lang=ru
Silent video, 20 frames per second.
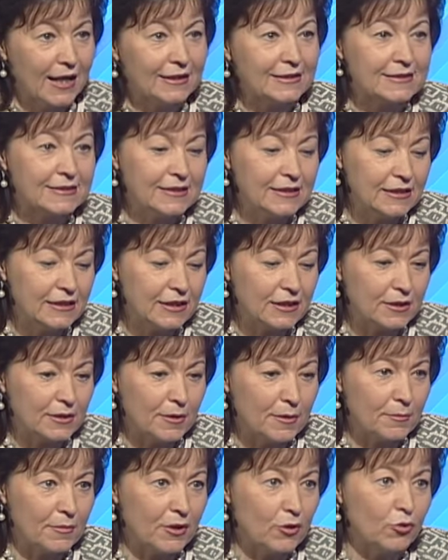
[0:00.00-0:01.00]
Цинк,
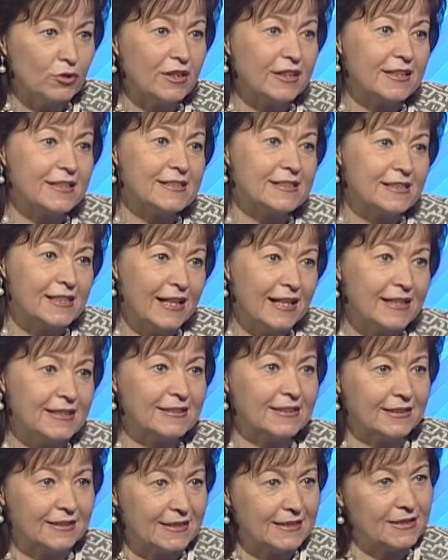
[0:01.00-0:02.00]
он
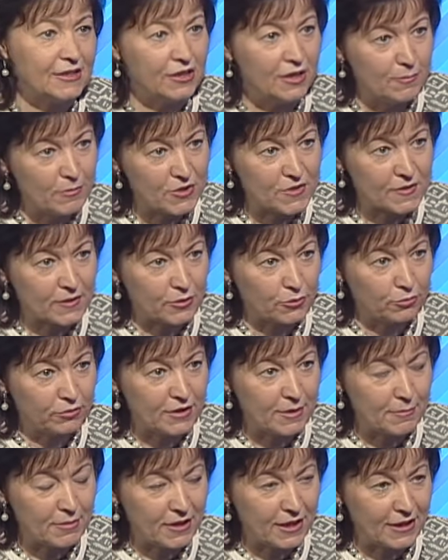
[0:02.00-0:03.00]
окисляется от этих химических
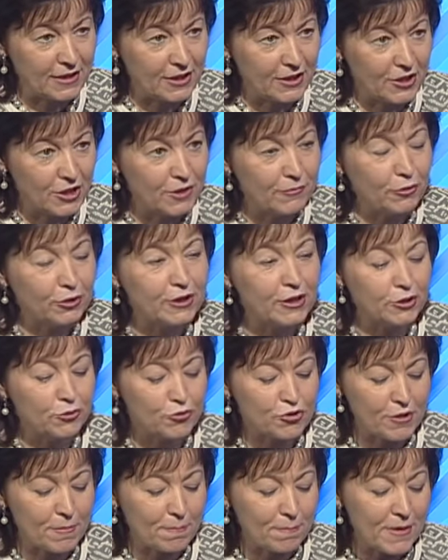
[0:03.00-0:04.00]
удобрений. И вот это
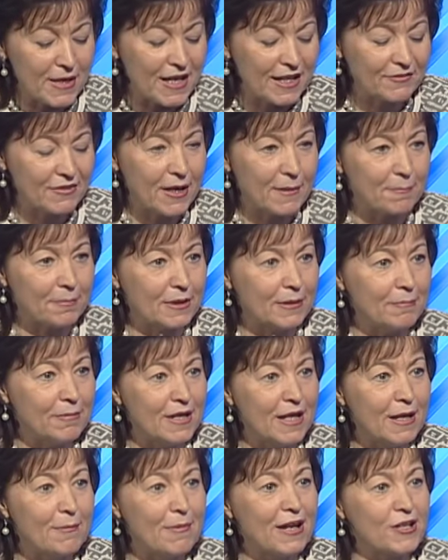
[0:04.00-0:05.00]
уже первая
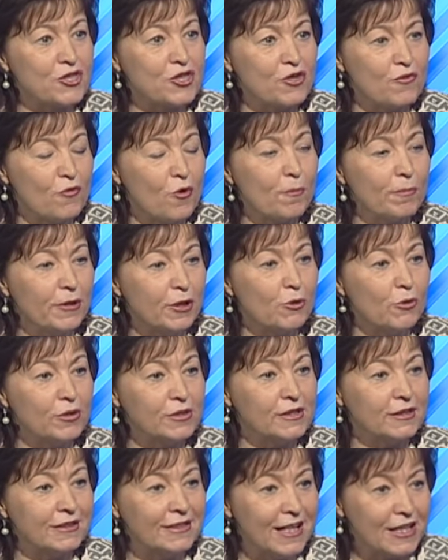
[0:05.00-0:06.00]
проблема, от чего
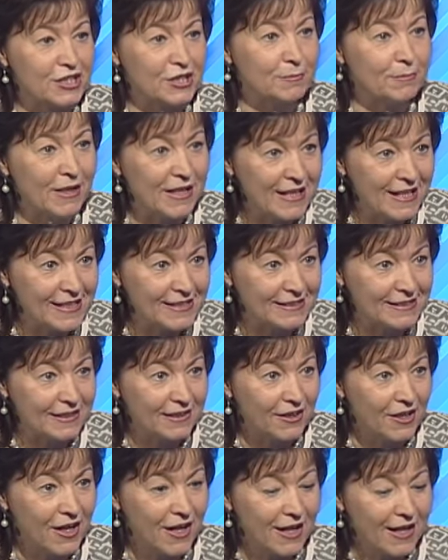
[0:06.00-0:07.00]
приходят наши
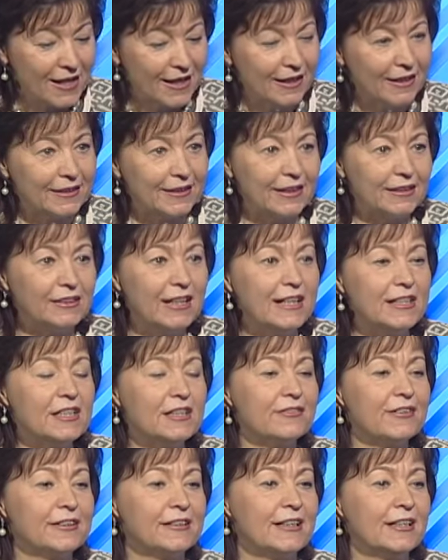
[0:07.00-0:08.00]
болезни. Когда не
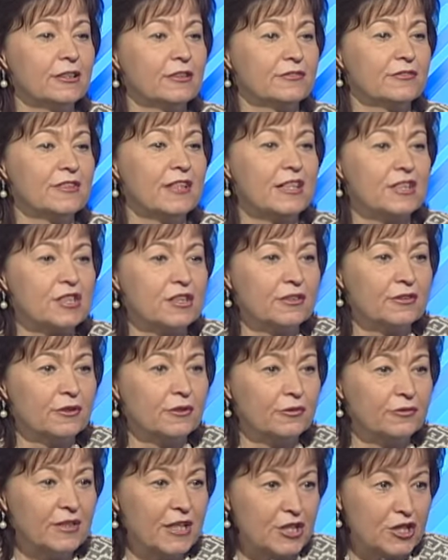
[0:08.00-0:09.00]
хватает в, наш,
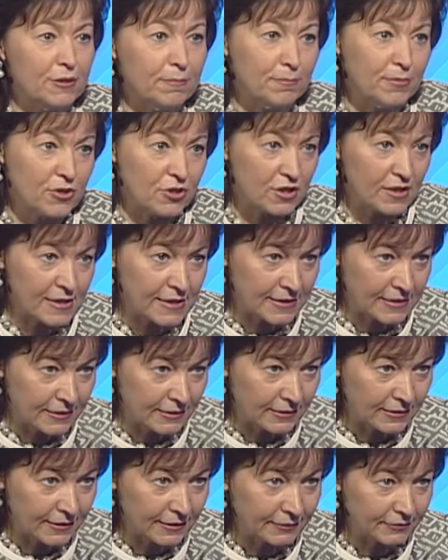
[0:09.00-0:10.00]
э, в нашей пище
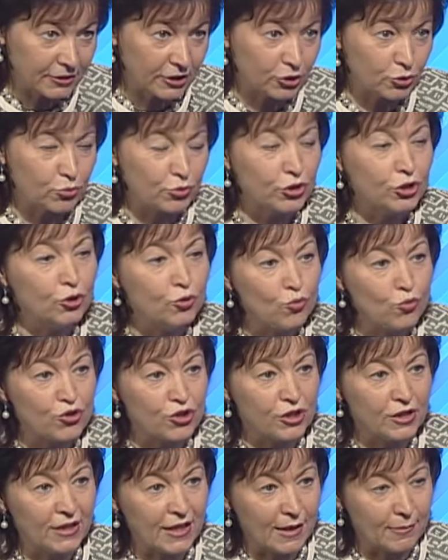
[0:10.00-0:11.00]
цинка, который
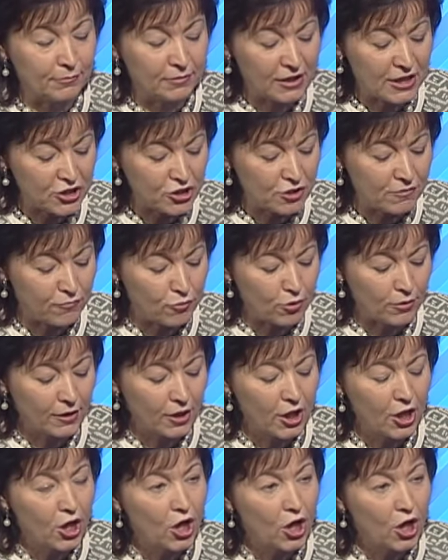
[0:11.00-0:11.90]
нужен нам для чего?